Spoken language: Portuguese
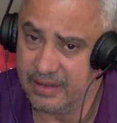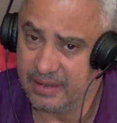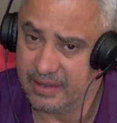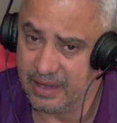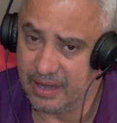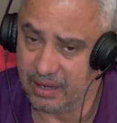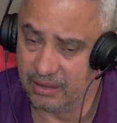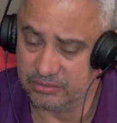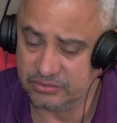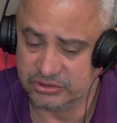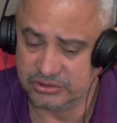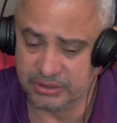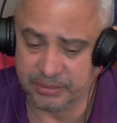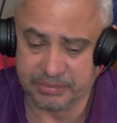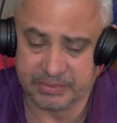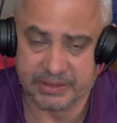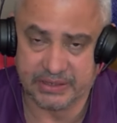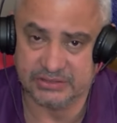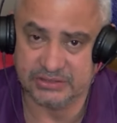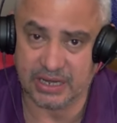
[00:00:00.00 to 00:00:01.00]
Não. É um
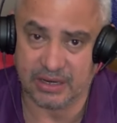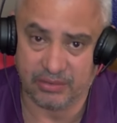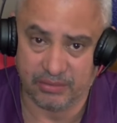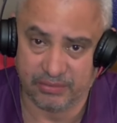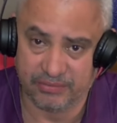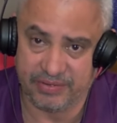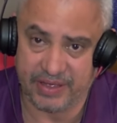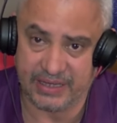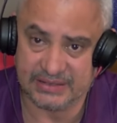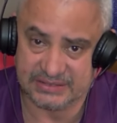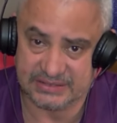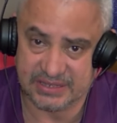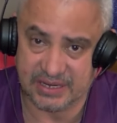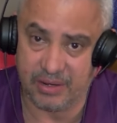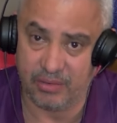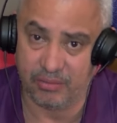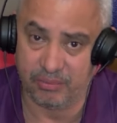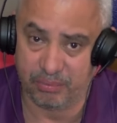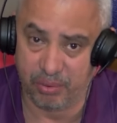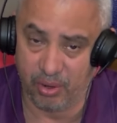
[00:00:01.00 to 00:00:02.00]
time que já não vence há
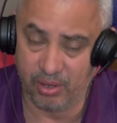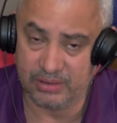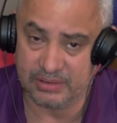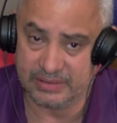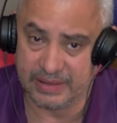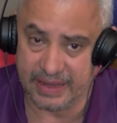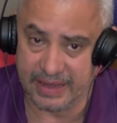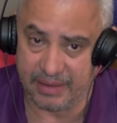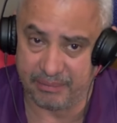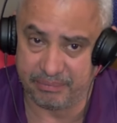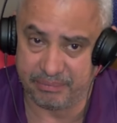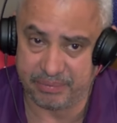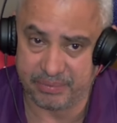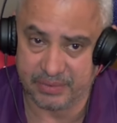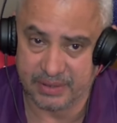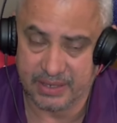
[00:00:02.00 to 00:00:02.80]
um bom tempo.